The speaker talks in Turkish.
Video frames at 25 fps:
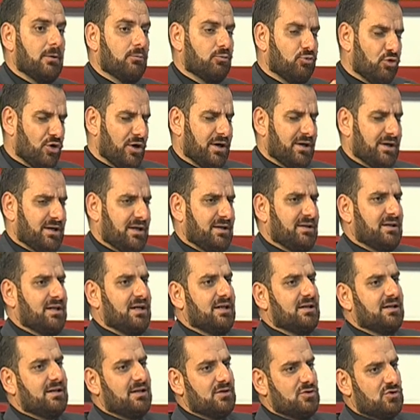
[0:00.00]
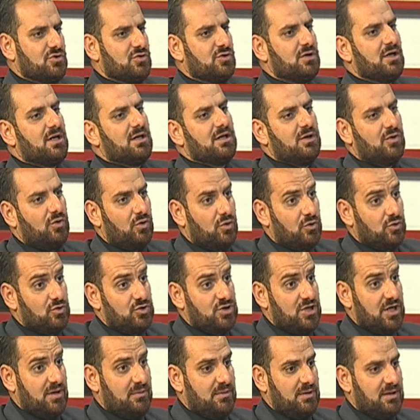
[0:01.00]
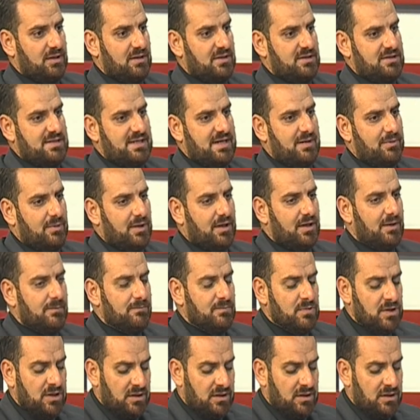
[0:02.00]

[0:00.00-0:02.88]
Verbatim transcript: bu ekranlardan sürekli konuşabiliriz ama